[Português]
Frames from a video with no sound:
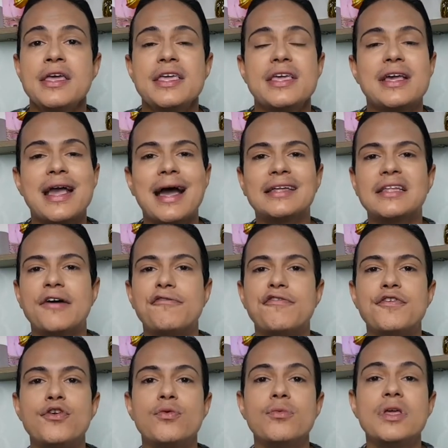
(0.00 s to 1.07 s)
E cada
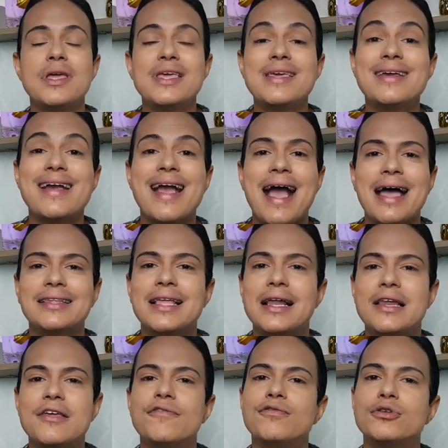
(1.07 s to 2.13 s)
filme e cada
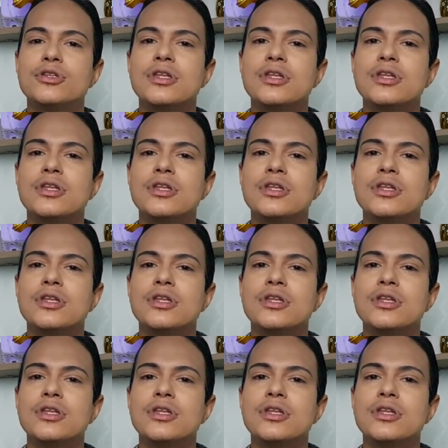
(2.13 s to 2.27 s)
livro